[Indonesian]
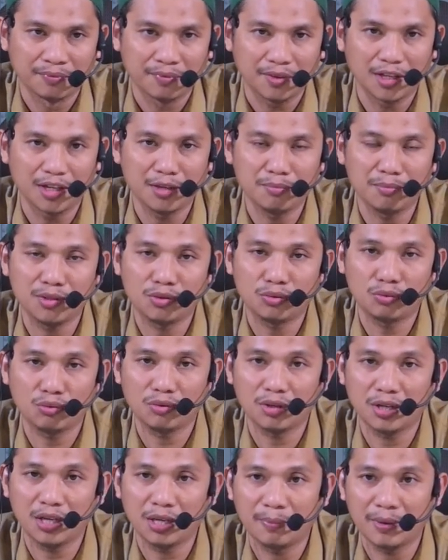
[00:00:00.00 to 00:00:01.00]
Ini
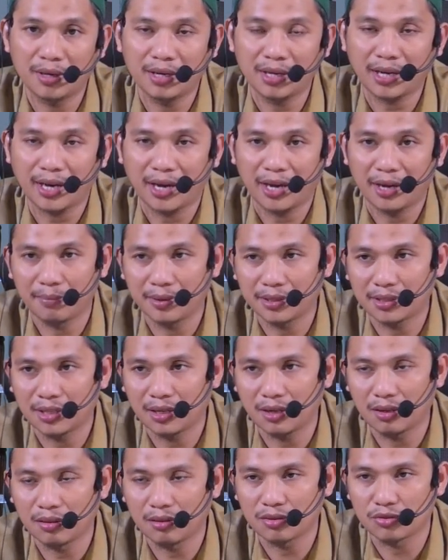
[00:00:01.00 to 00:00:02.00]
bentuk daripada
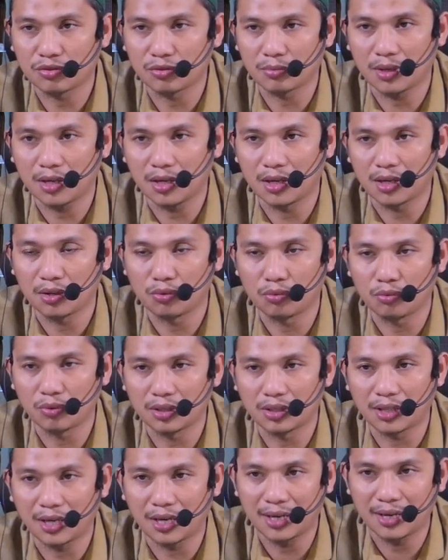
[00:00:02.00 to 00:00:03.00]
kehebatan Allah Subhanahu wa
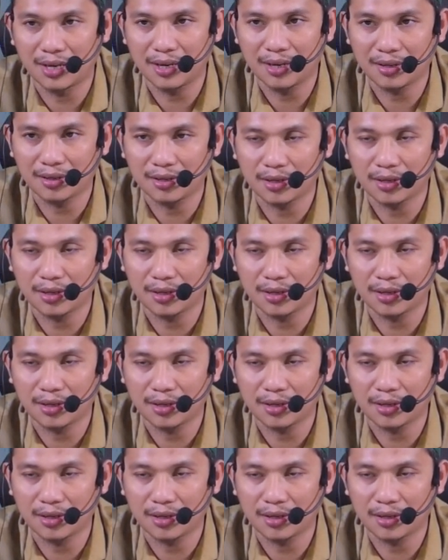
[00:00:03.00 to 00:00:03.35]
taala,